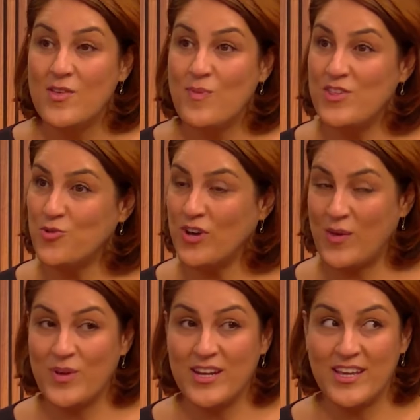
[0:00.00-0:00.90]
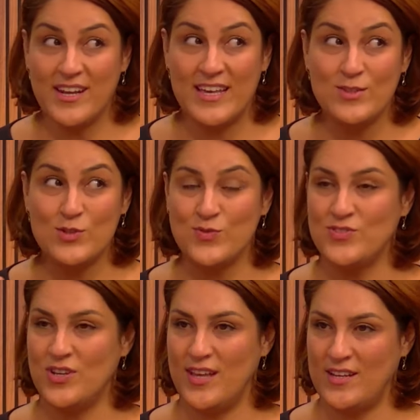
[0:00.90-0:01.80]
mas, de qualquer maneira, entre os
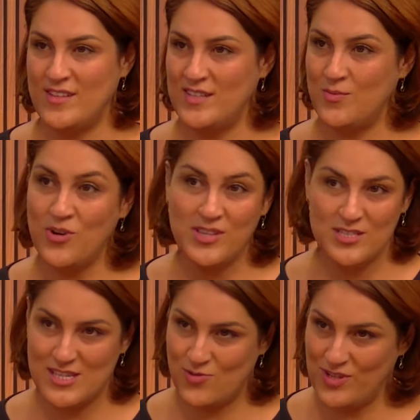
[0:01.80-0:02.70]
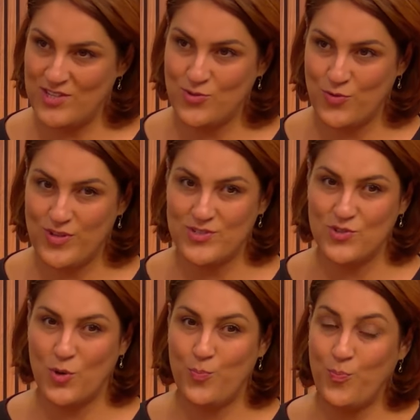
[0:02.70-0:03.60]
funcionários, entre muita gente com quem a gente
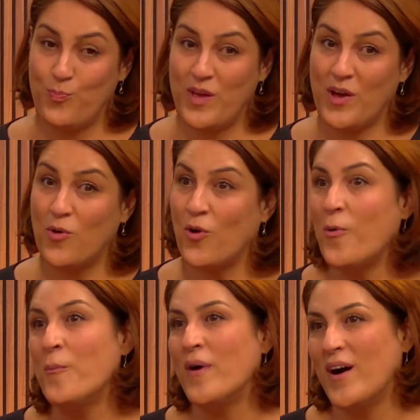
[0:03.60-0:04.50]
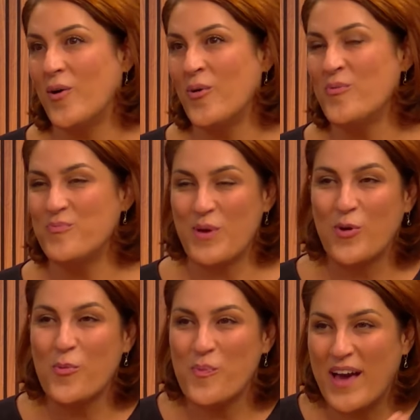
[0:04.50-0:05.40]
conversou, pegou mal,
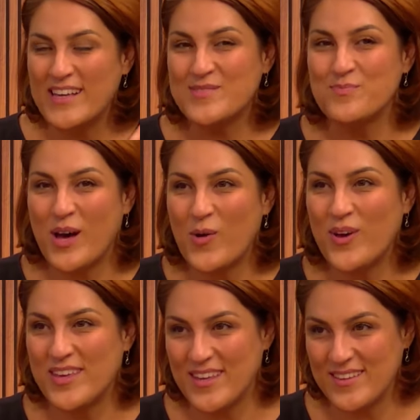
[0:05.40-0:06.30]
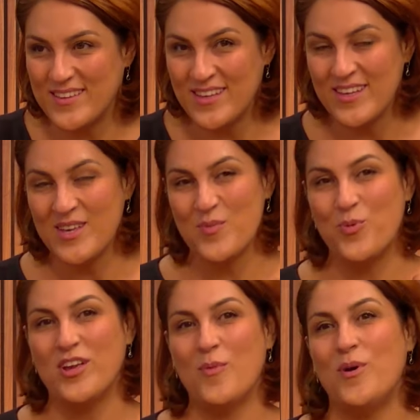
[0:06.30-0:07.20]
pegou mais mal ainda,
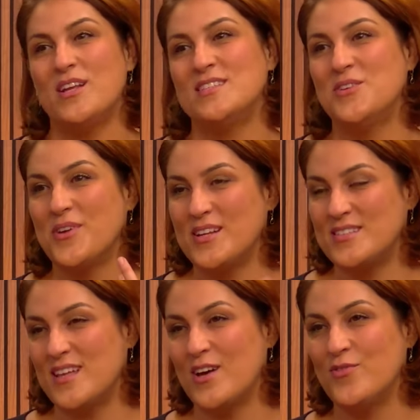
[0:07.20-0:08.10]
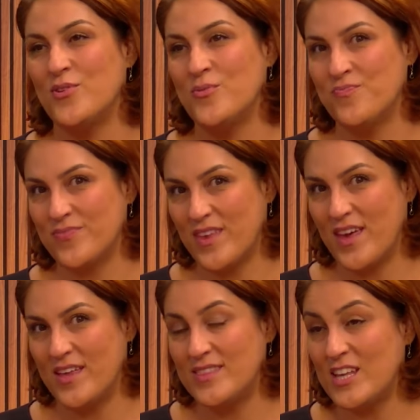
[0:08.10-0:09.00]
porque pareceu que eles estavam
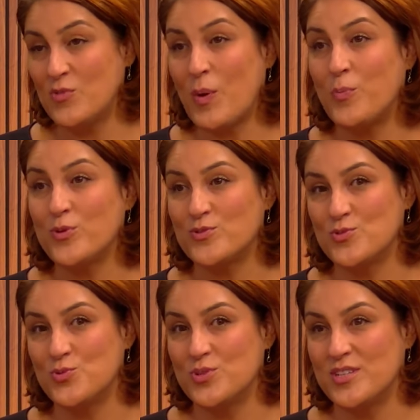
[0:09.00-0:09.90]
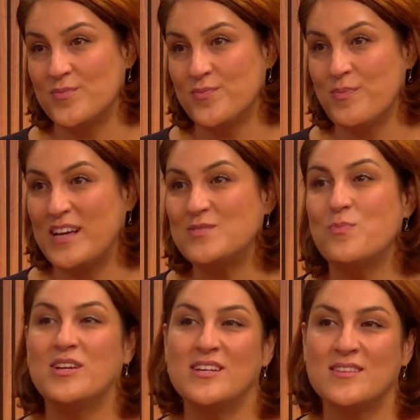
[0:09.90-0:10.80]
é, tendo uma postura mais
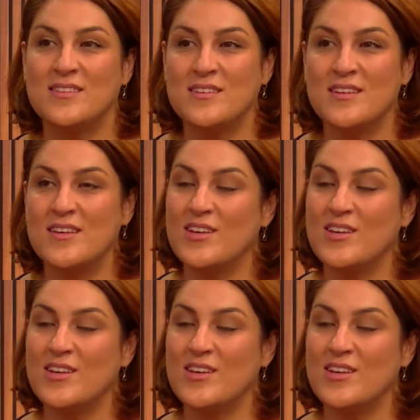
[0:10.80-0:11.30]
branda